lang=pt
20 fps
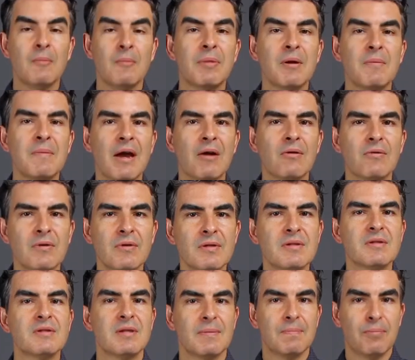primeiro,
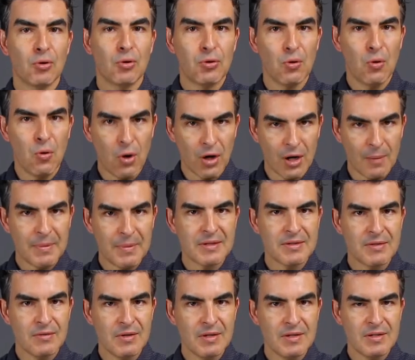se protocola a
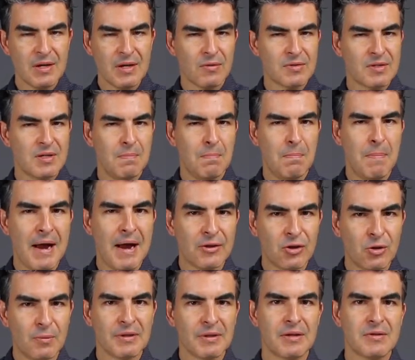petição inicial, se
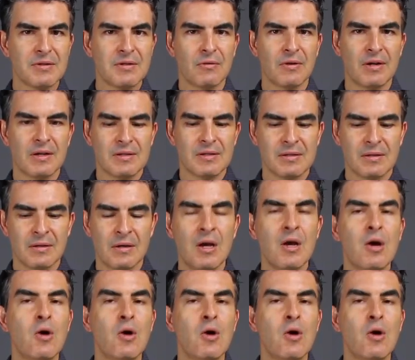impeta o mandado de segurança.